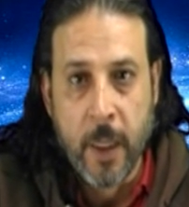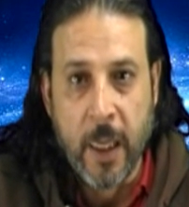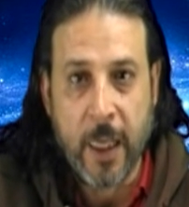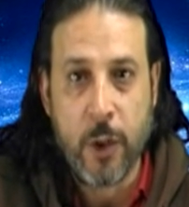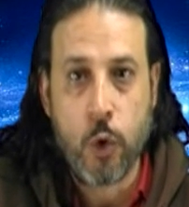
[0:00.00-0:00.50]

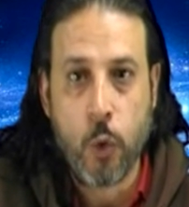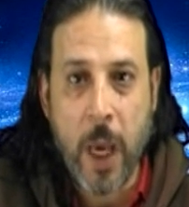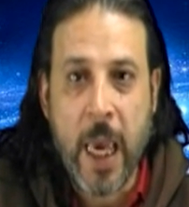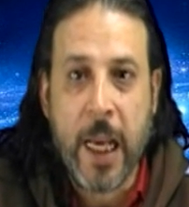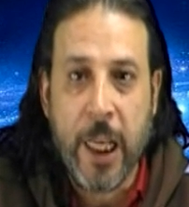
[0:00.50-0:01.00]
يعني
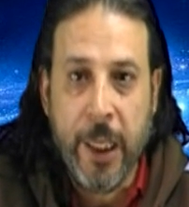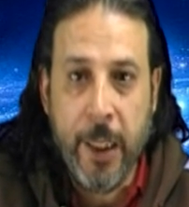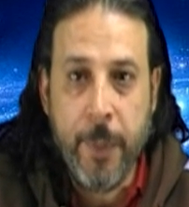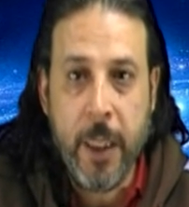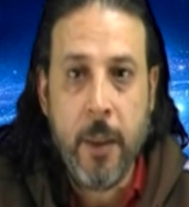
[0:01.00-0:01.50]
السؤال
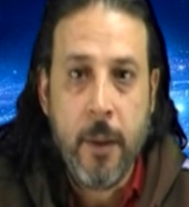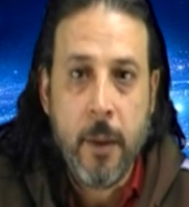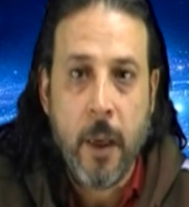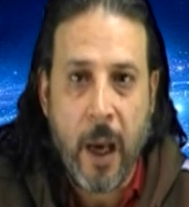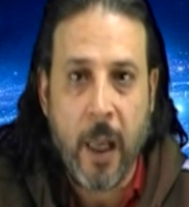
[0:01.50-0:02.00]
العلمي
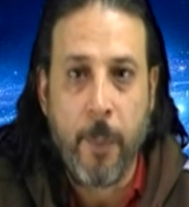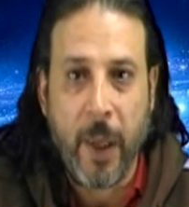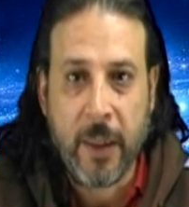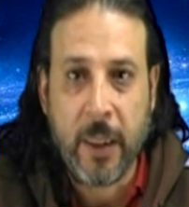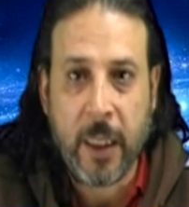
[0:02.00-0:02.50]

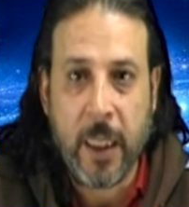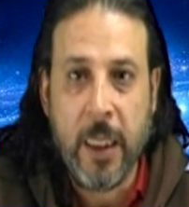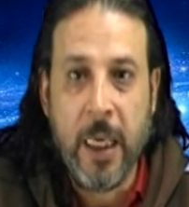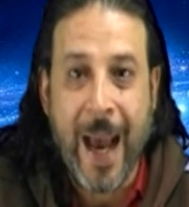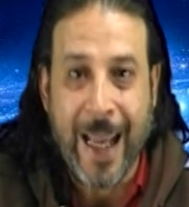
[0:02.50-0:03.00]
المنطقي
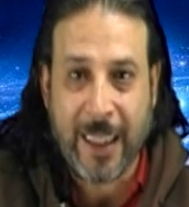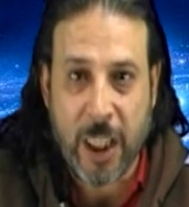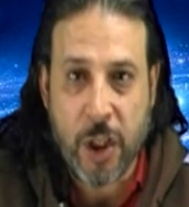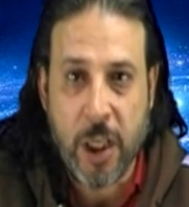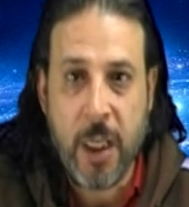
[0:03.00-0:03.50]

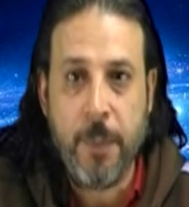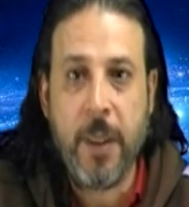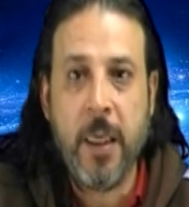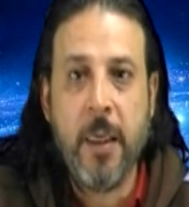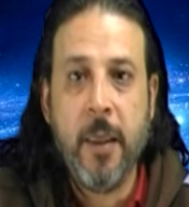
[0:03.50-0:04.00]

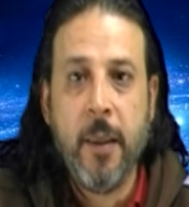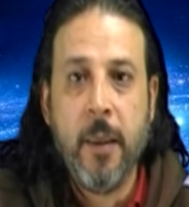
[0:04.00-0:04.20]
التجريبي